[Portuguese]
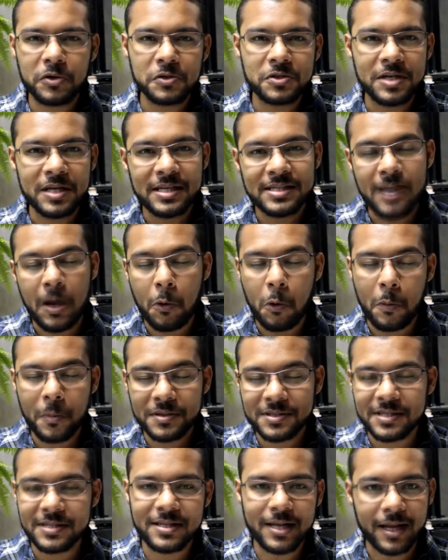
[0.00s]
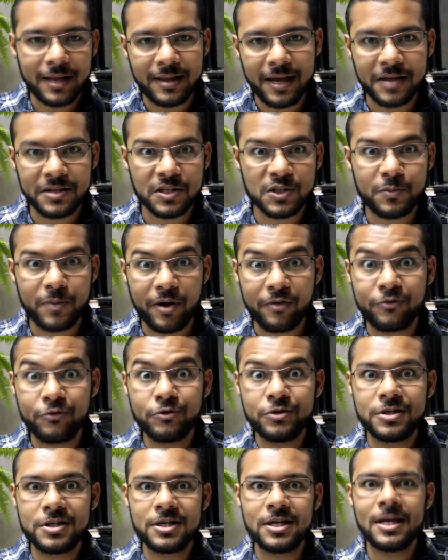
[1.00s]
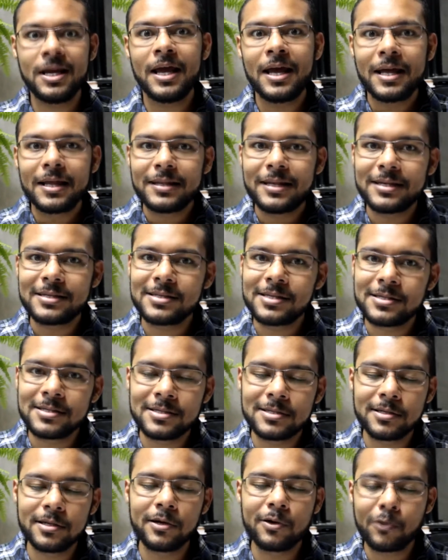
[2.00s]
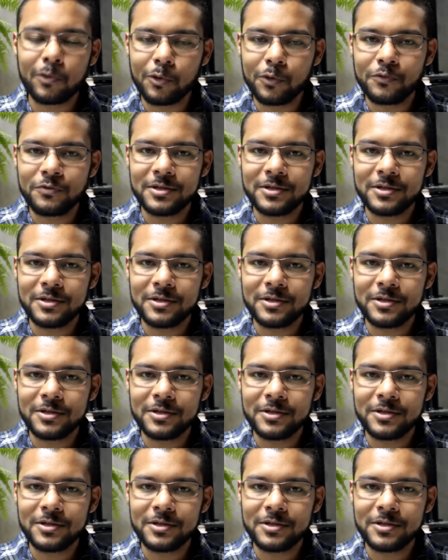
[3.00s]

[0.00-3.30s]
utilizar algumas estratégias para fugir desse círculo